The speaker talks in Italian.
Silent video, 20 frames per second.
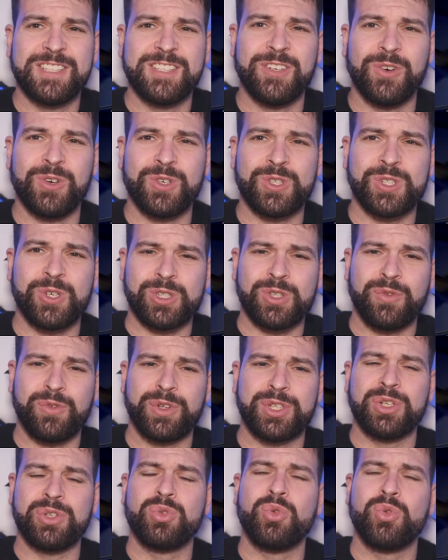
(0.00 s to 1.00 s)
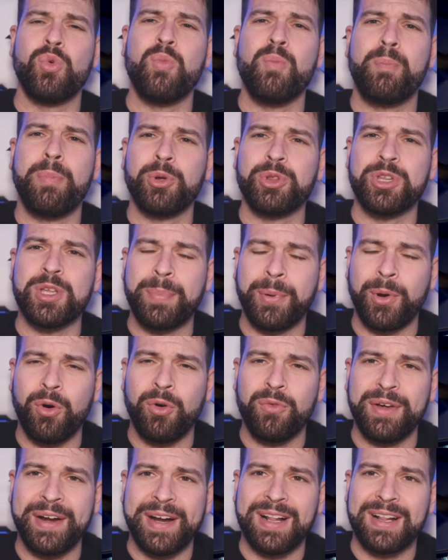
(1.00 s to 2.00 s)
Non lo so, sto facendo un po' di
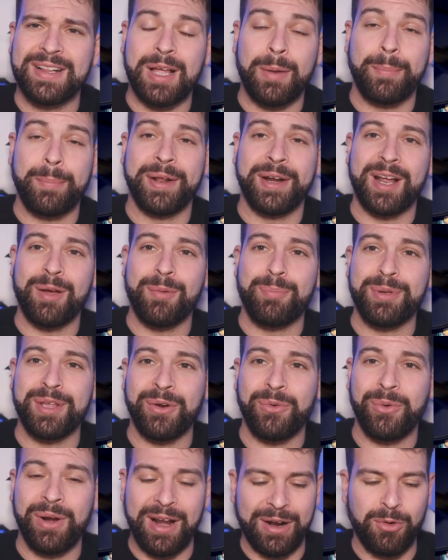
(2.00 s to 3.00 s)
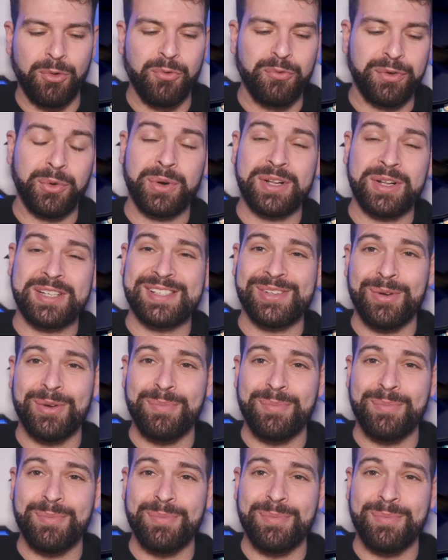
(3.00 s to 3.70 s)
prove in realtà per capire qual è la configurazione